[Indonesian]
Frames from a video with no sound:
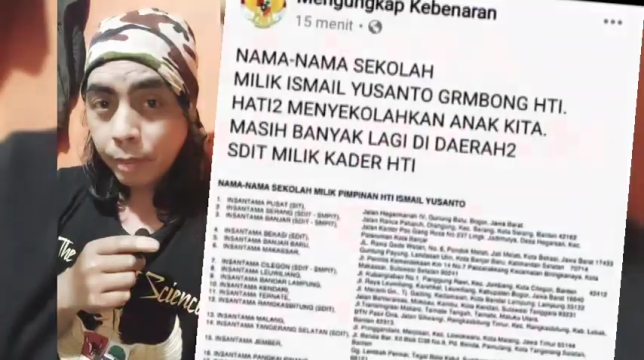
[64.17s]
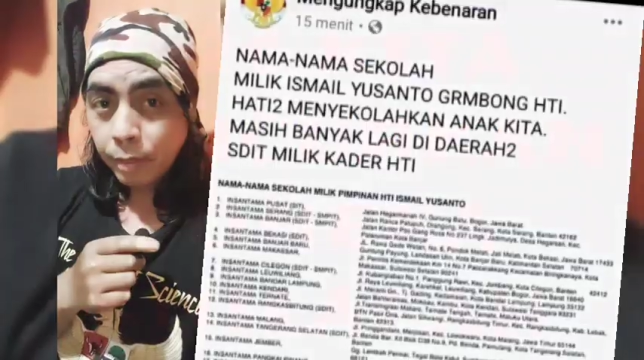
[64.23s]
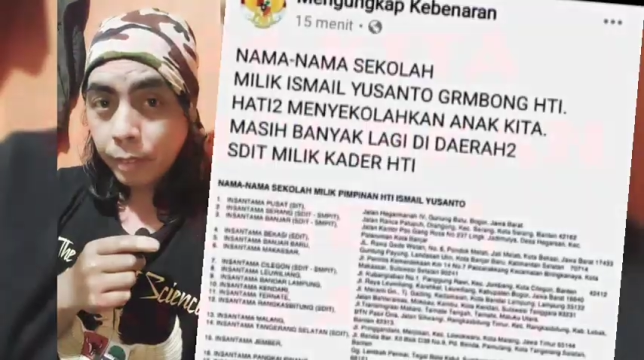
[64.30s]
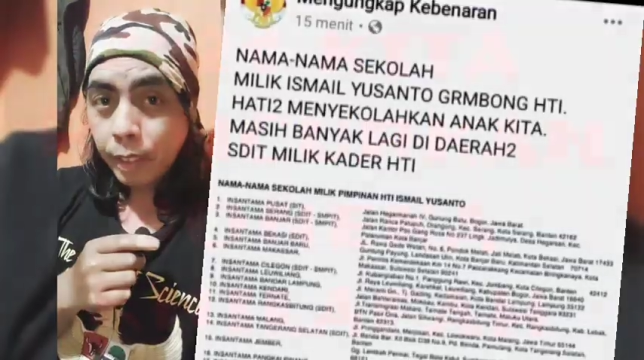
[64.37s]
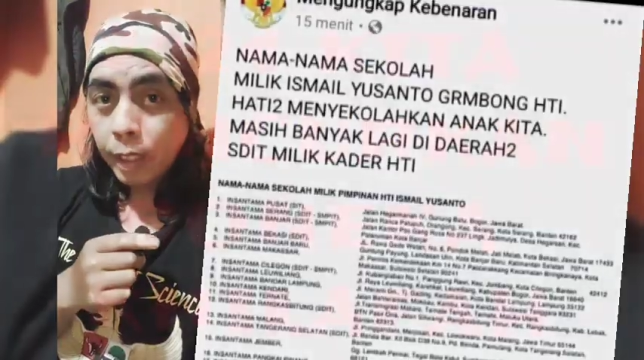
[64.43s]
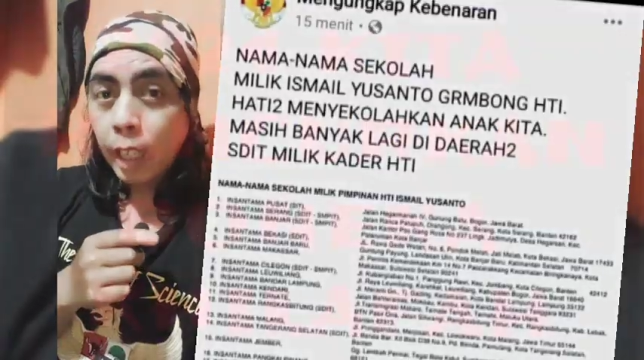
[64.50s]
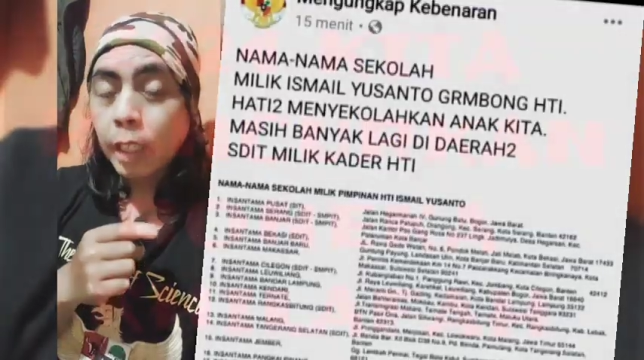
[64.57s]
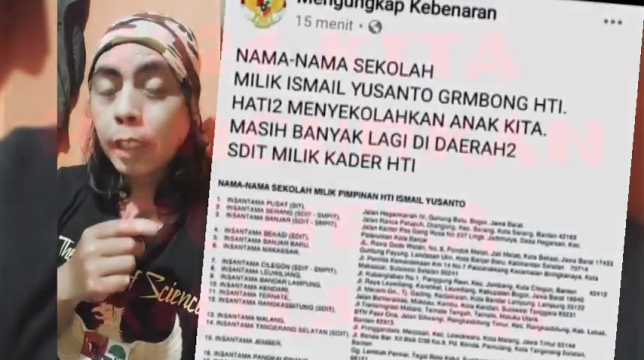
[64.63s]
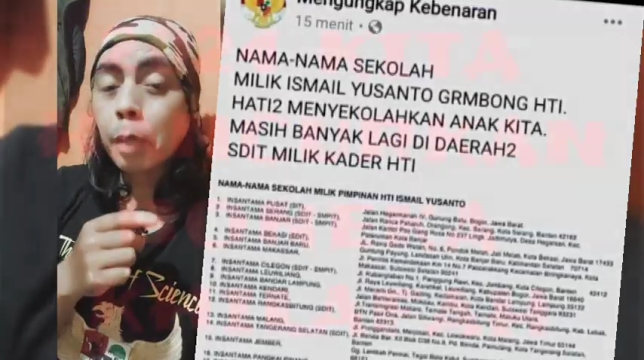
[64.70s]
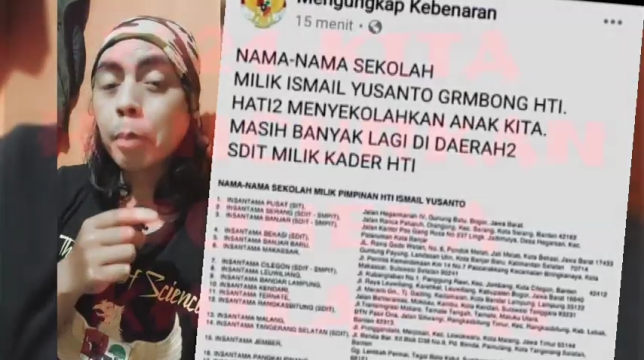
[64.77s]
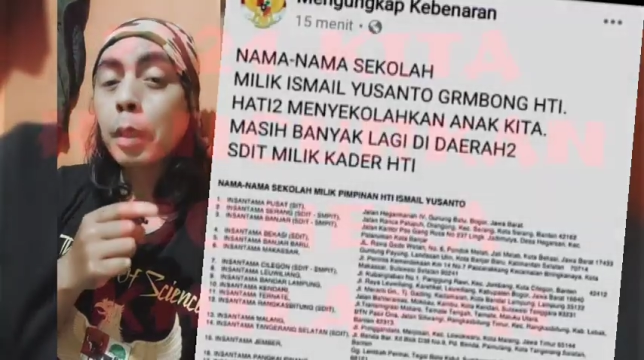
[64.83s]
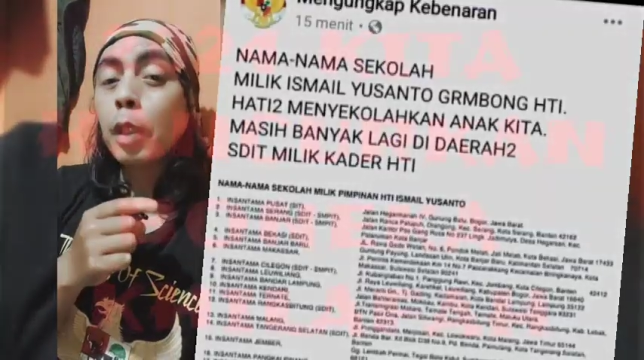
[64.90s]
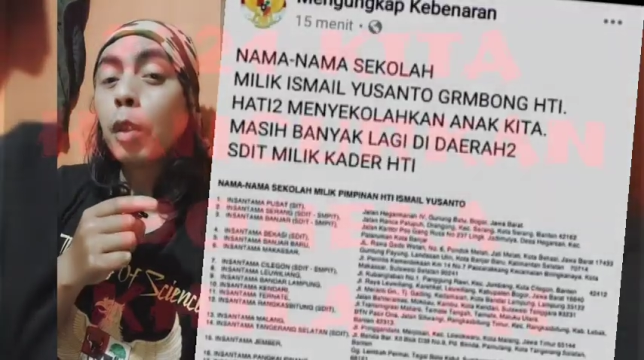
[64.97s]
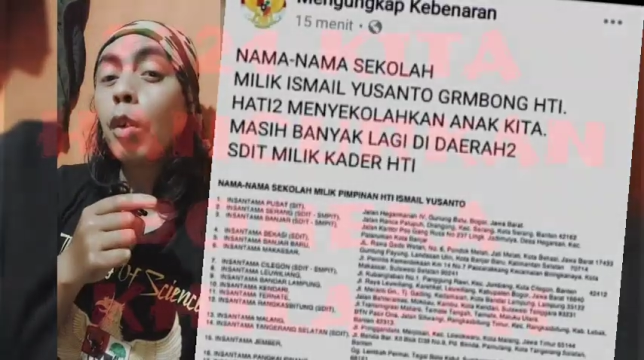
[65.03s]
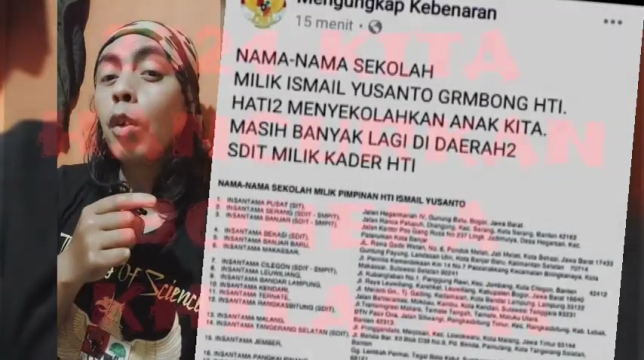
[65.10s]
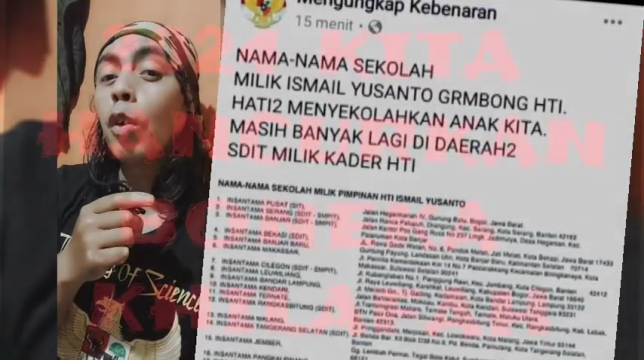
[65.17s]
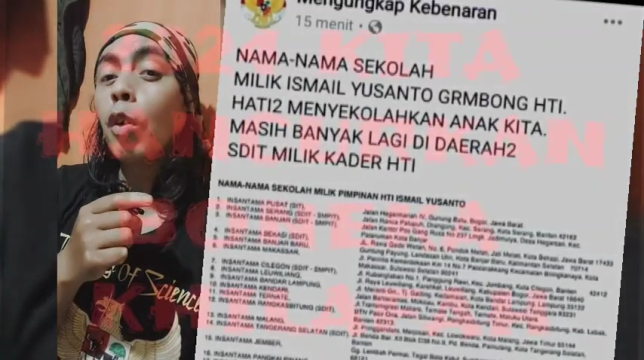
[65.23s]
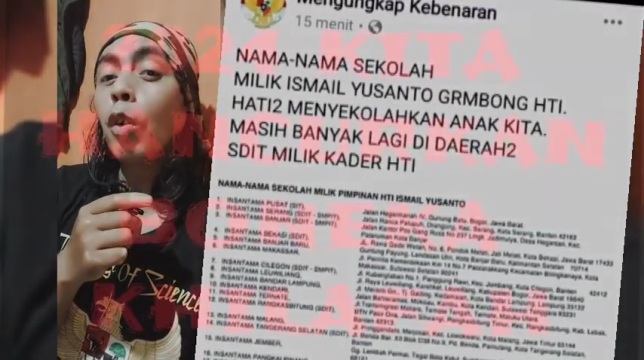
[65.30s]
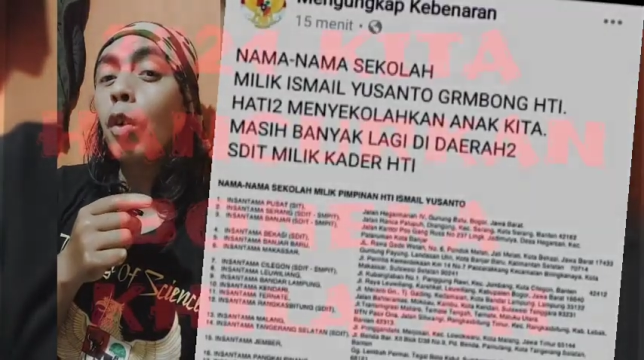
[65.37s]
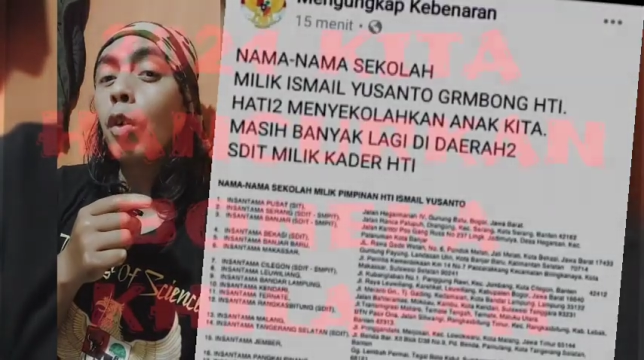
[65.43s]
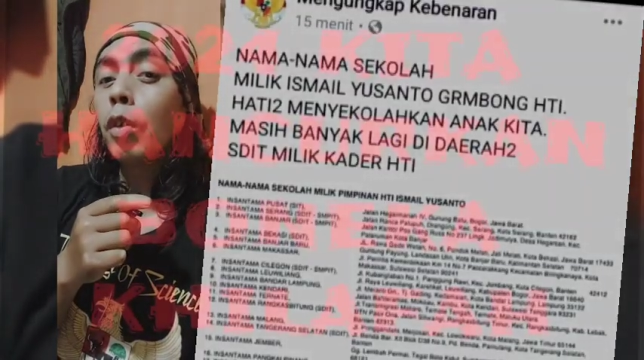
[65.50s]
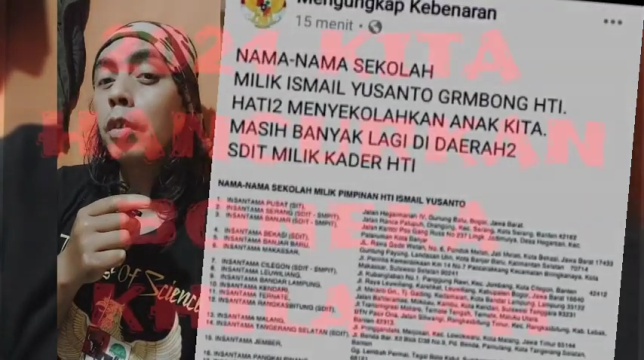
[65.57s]
Tidak hanya
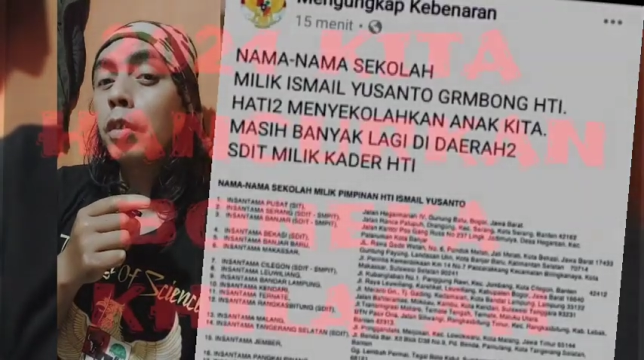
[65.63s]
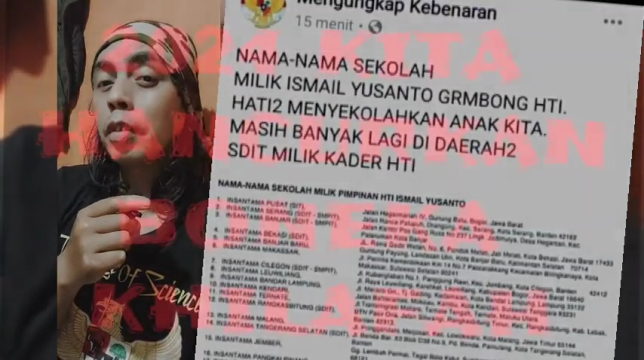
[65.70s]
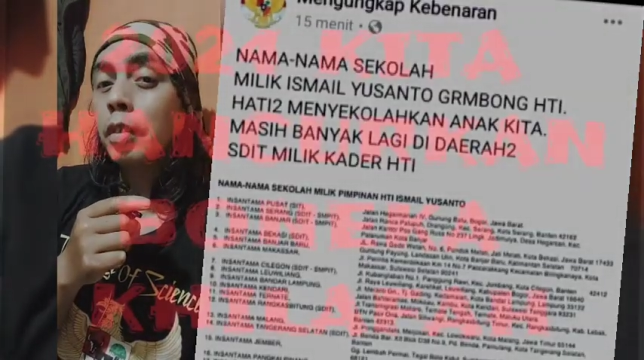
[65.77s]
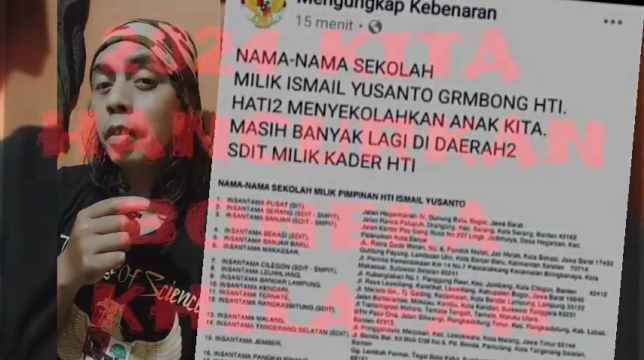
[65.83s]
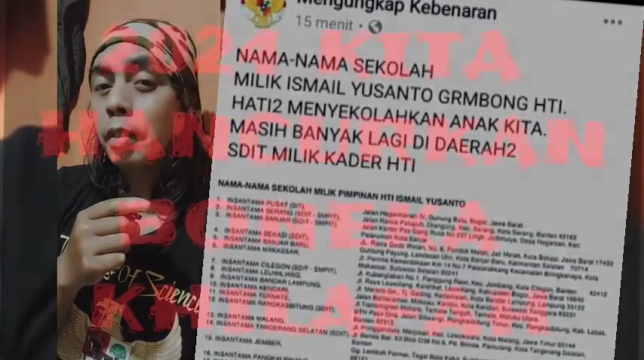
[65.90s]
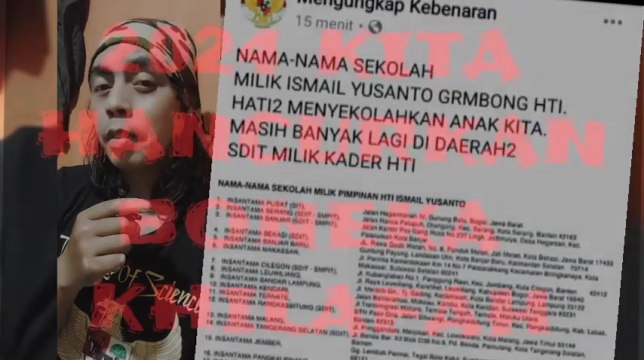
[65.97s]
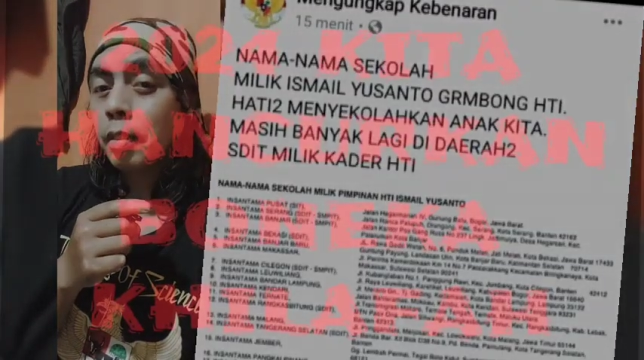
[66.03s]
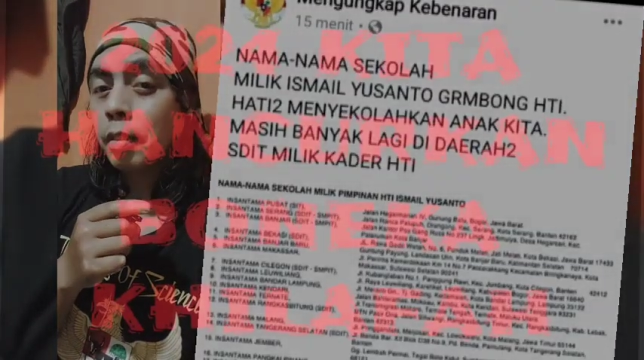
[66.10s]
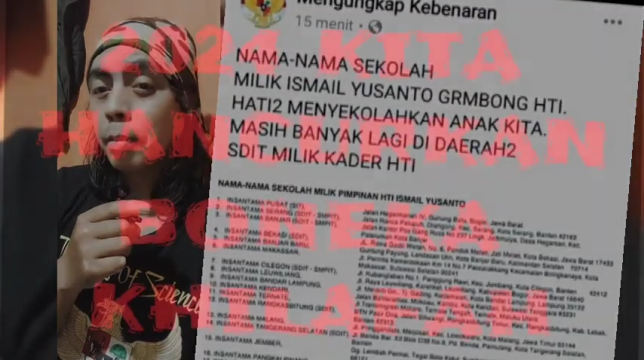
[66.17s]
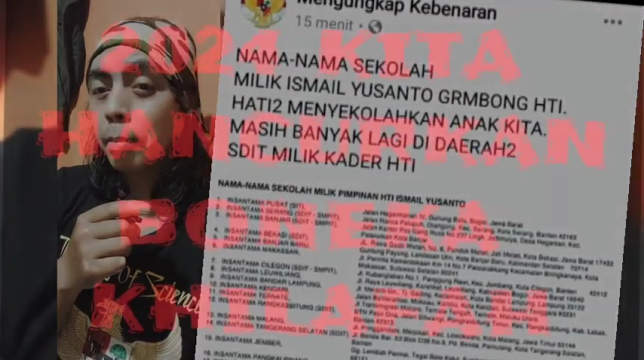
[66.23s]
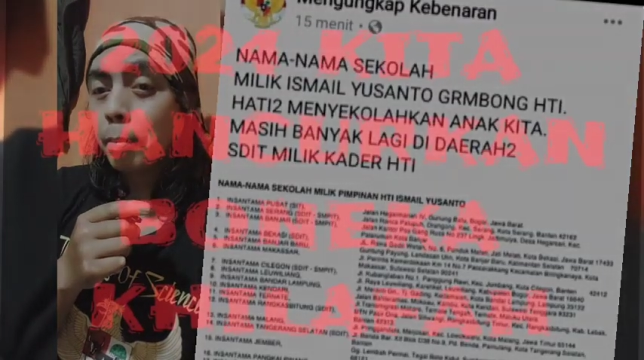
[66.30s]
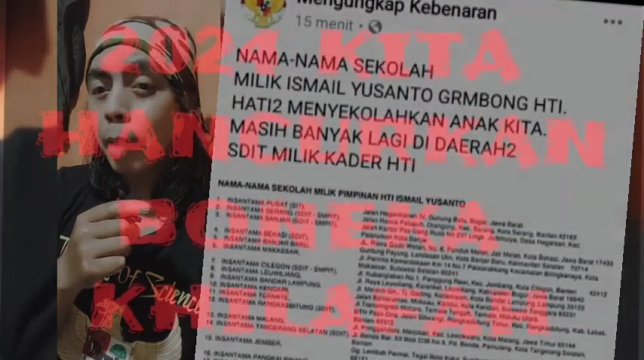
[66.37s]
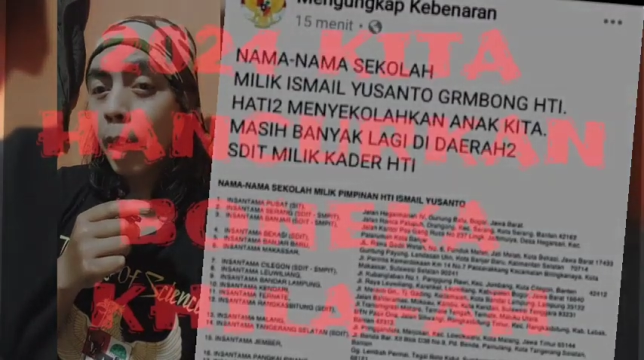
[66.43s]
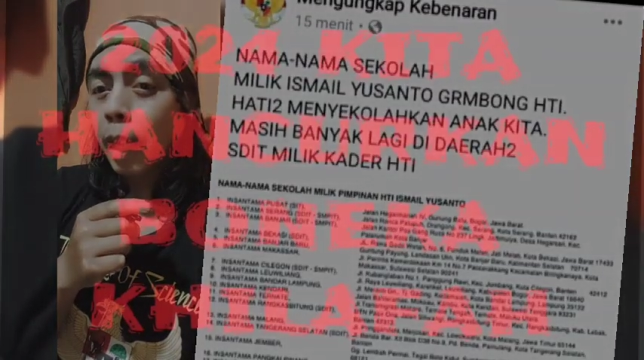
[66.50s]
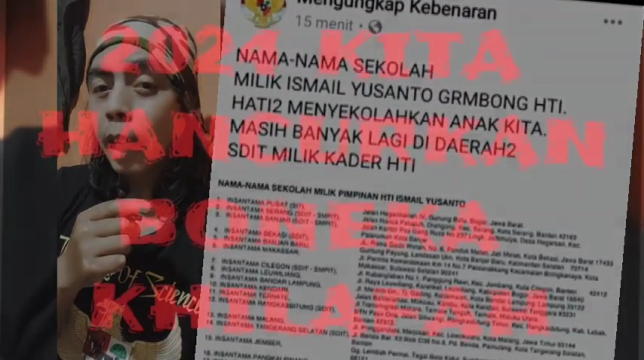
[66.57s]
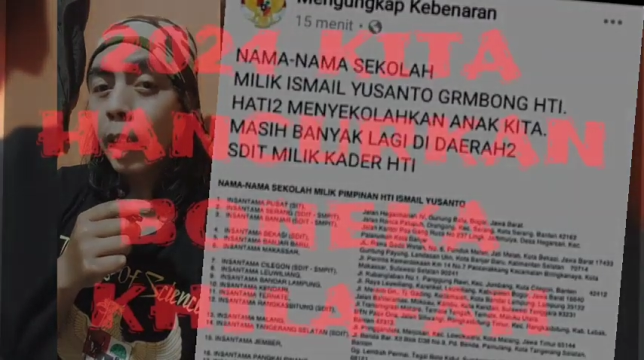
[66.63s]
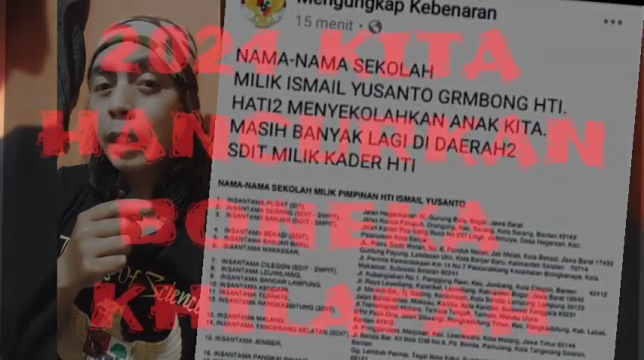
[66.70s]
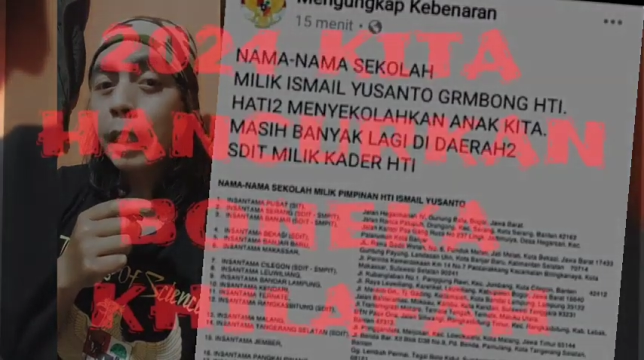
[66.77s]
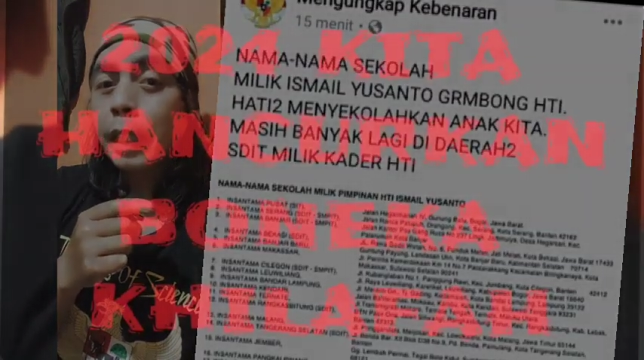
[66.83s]
mendukung, bahkan